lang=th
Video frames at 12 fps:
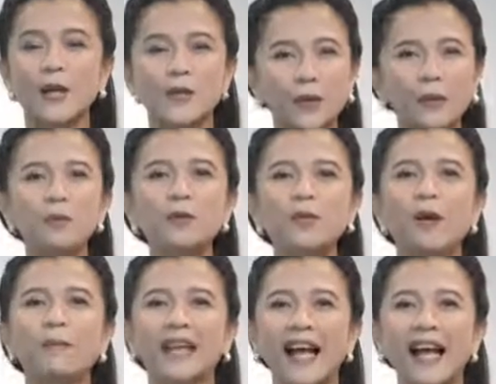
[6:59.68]
ส่วนคุณผู้ช
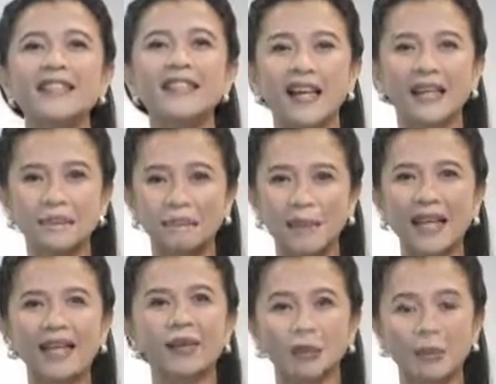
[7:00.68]
มนะคะอย่าลืมไป
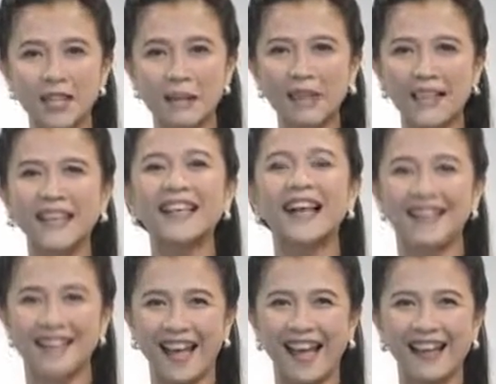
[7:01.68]
ลงประชามติกัน
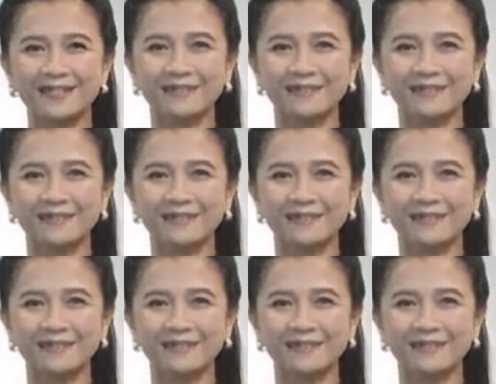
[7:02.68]
นะคะ